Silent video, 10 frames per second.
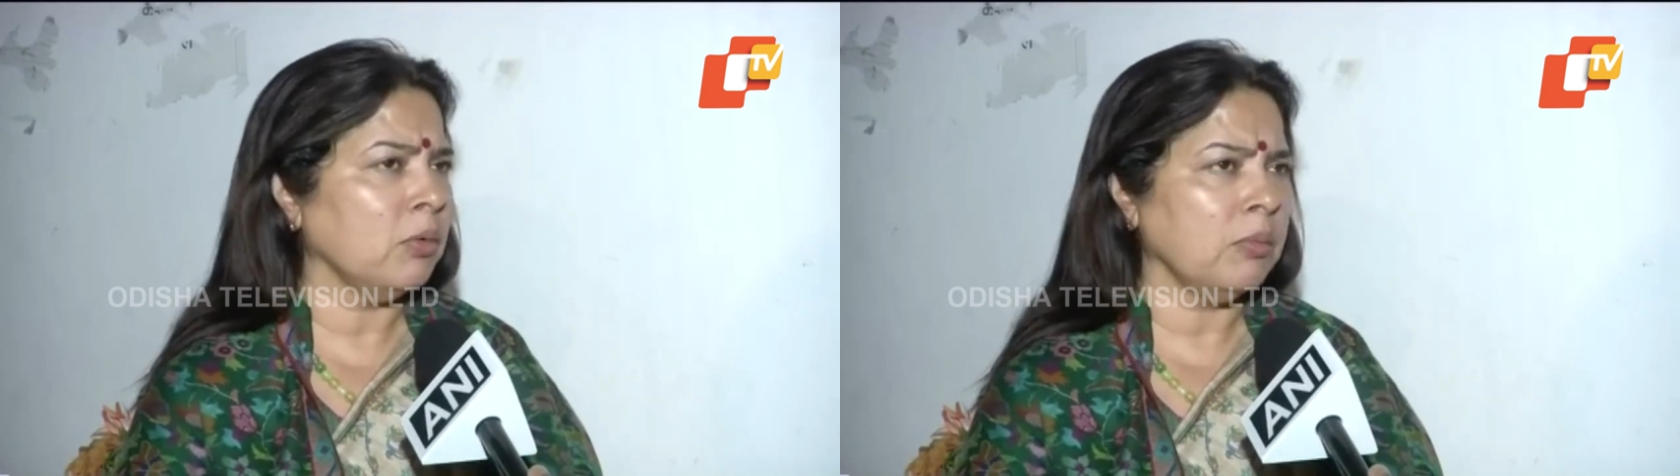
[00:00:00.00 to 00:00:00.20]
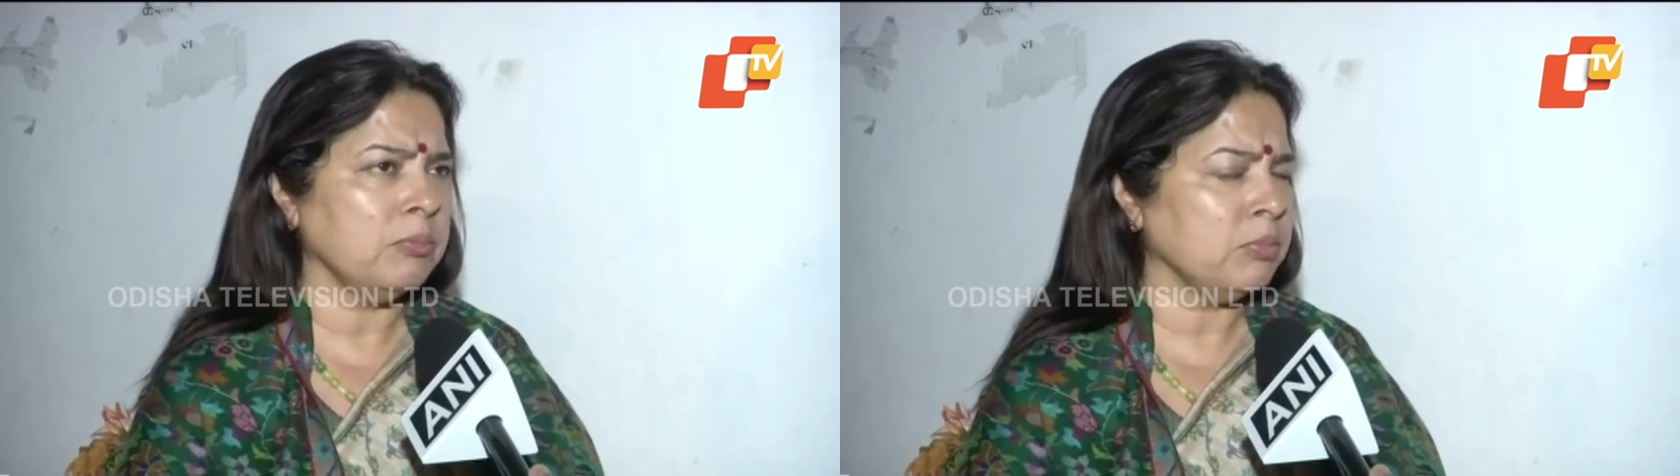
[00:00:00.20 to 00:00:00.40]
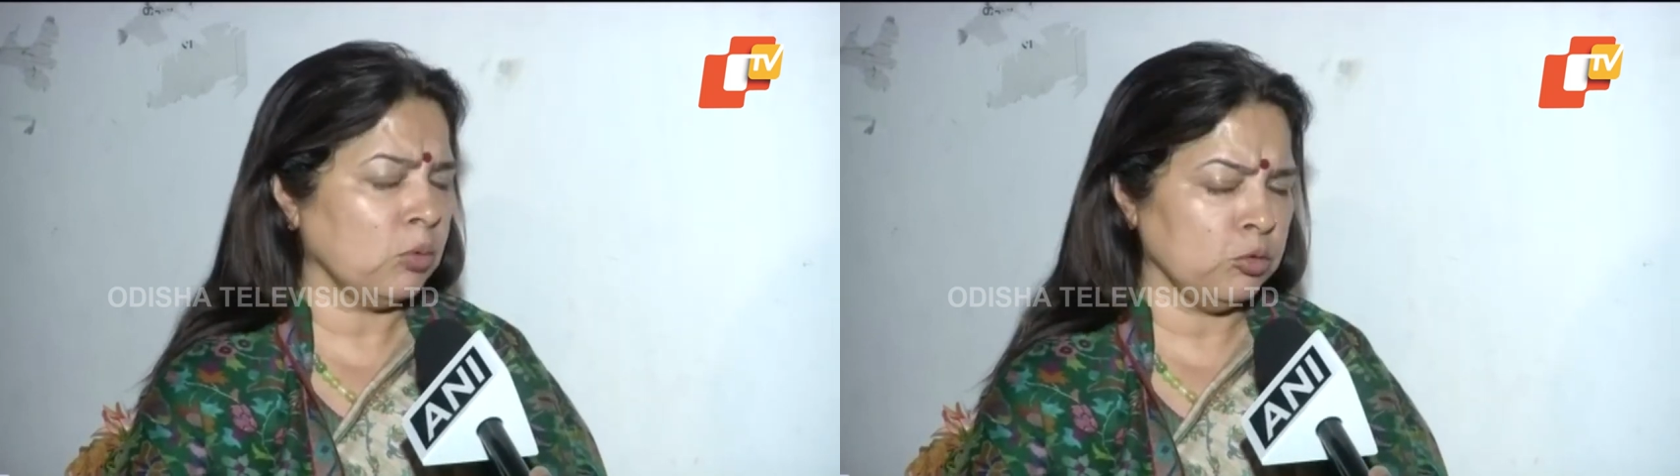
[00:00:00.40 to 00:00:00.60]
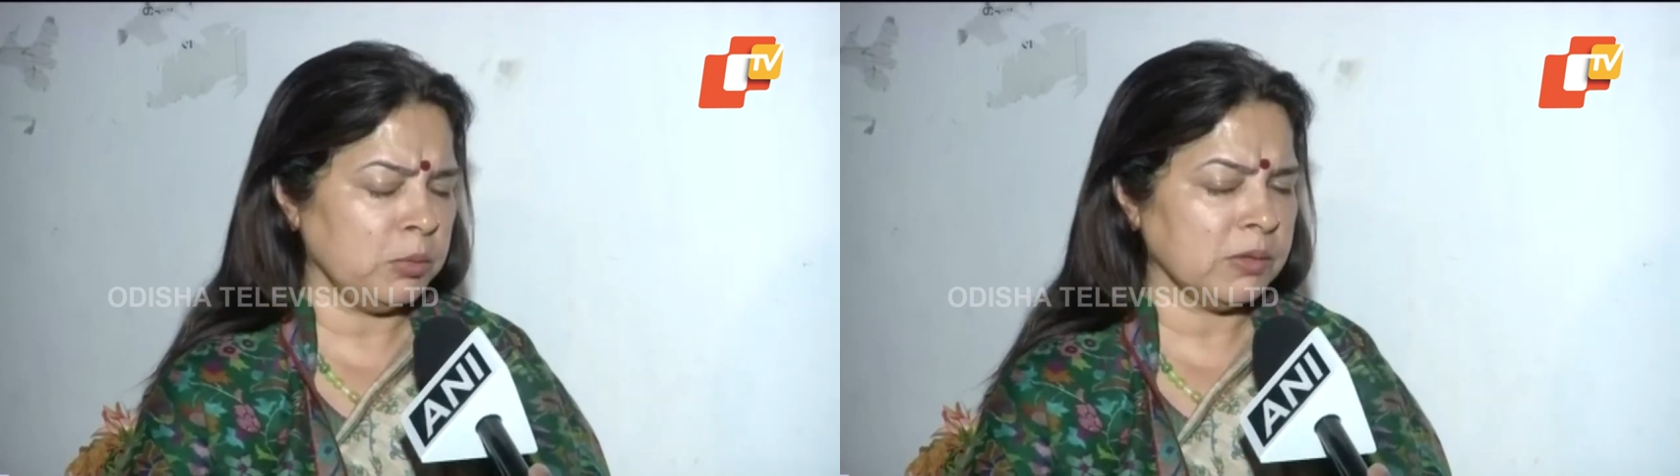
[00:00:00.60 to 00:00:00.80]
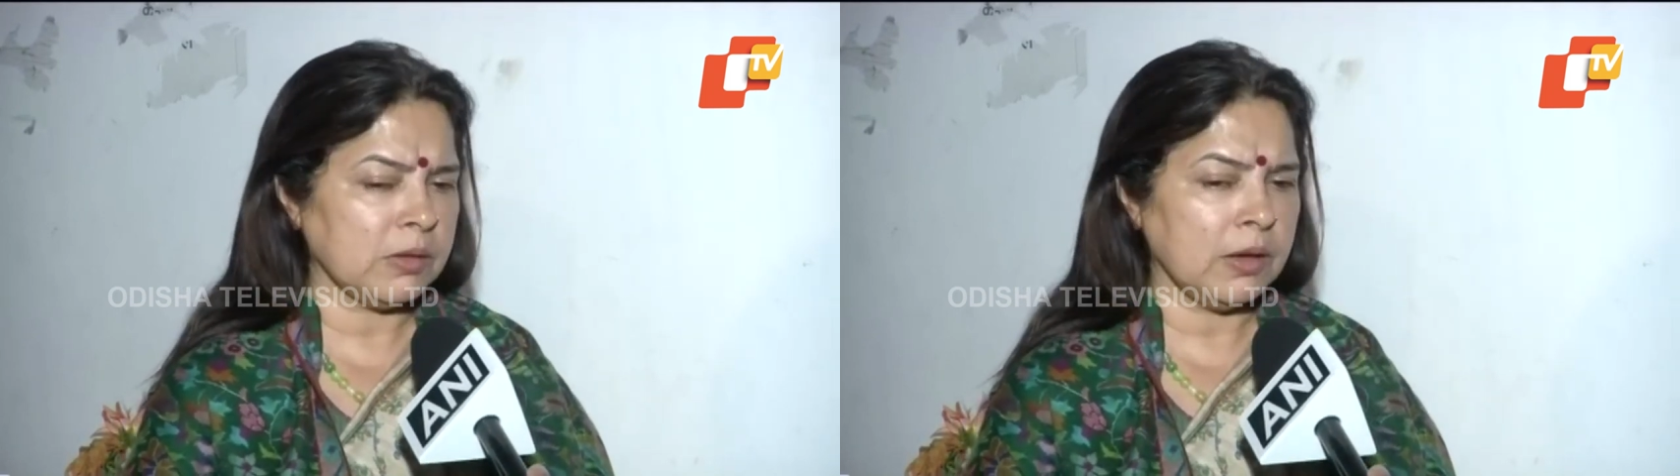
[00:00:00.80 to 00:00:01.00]
वो कुछ
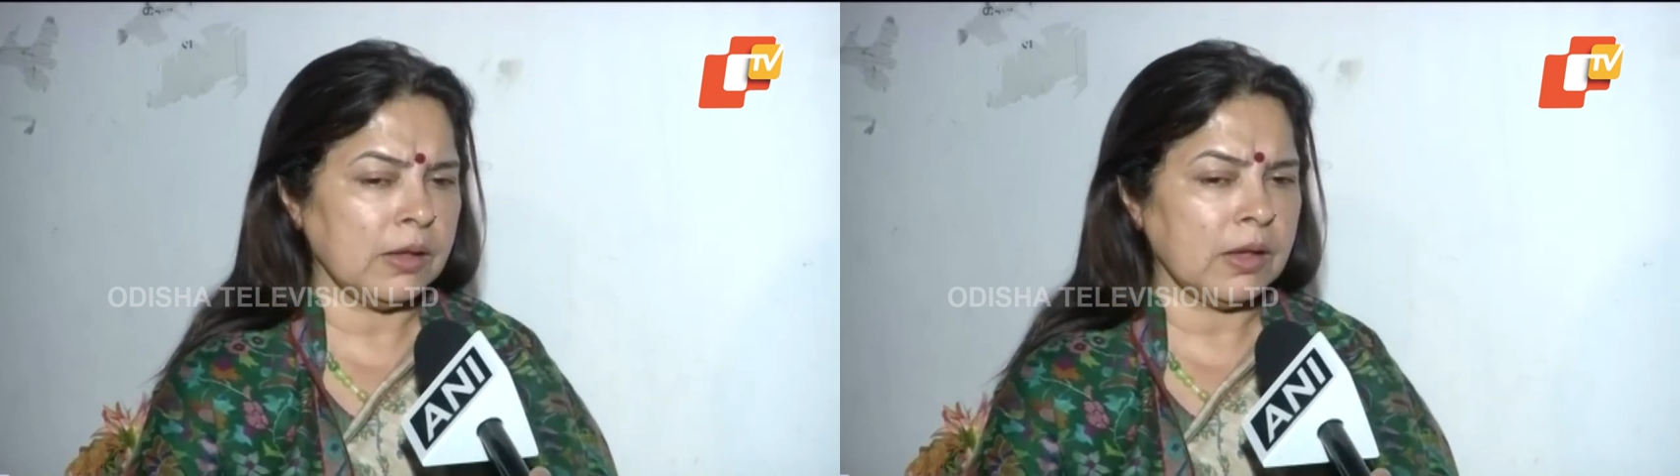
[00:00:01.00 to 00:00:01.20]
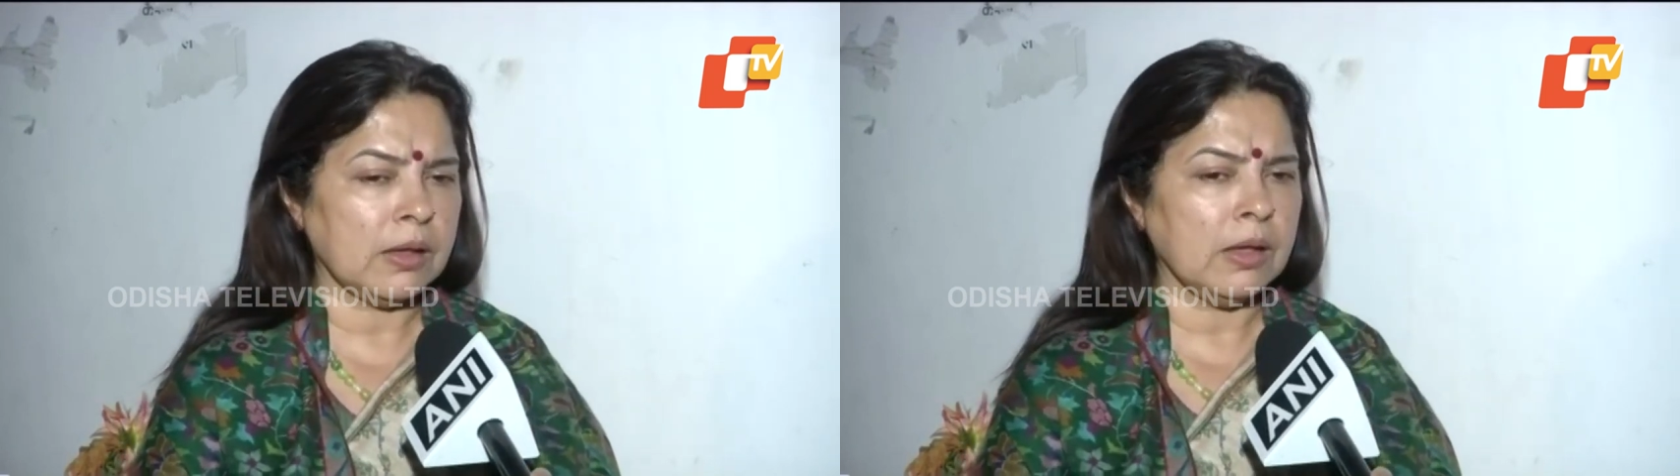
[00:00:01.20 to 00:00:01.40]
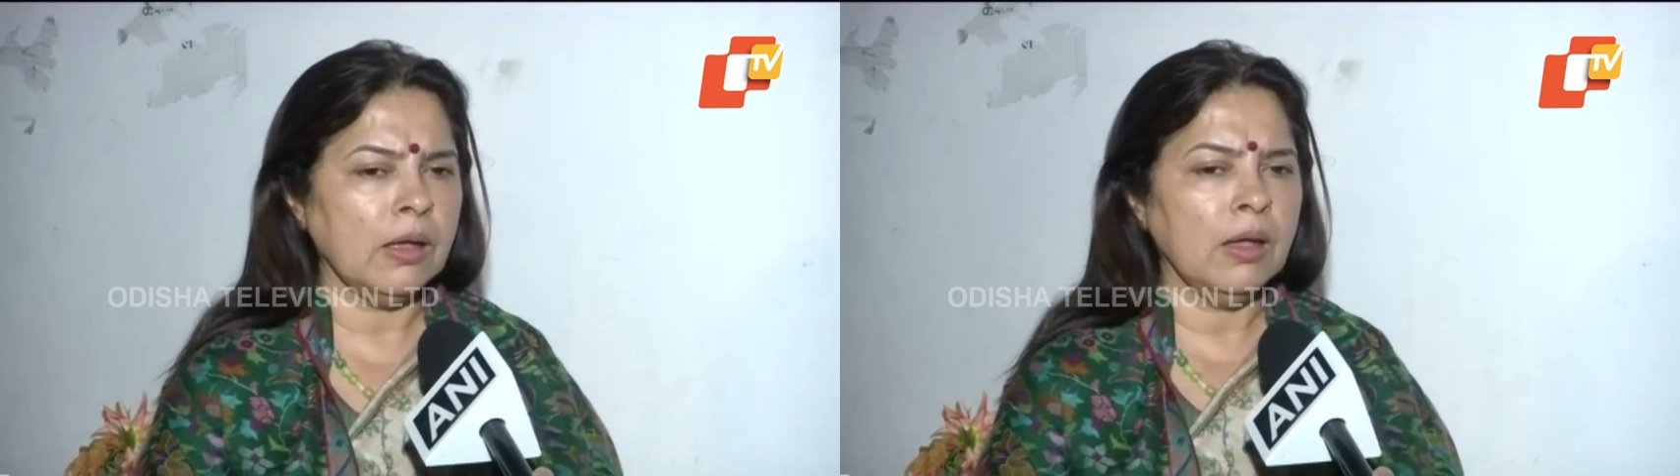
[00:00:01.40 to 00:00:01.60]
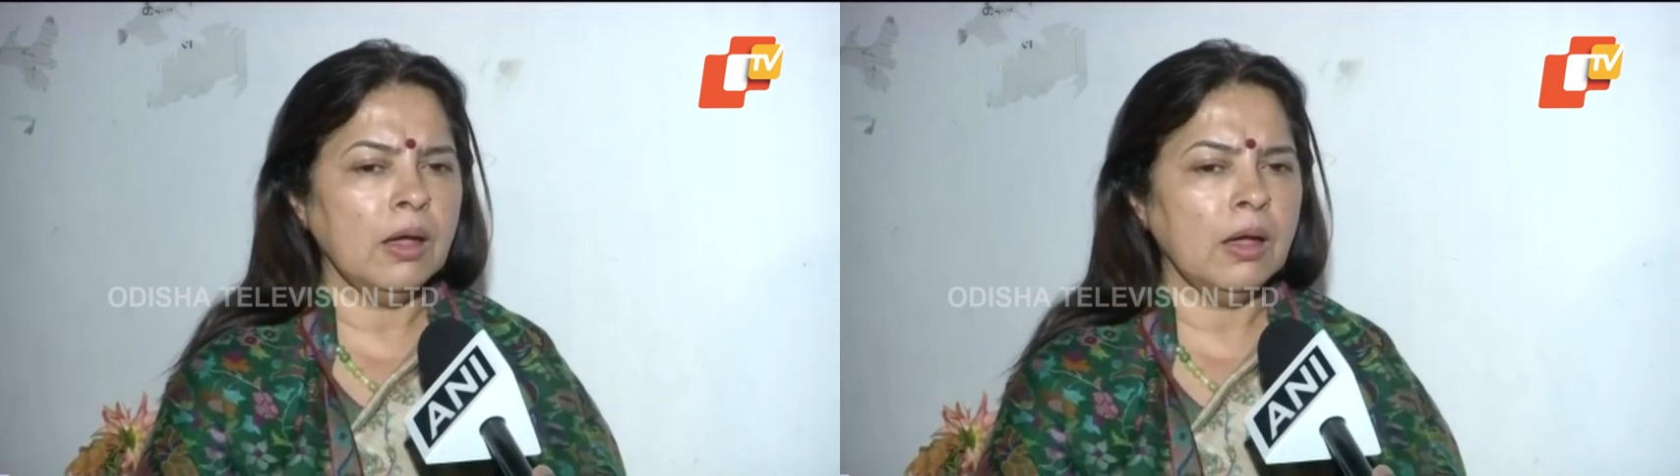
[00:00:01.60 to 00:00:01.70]
भी इस तरीके की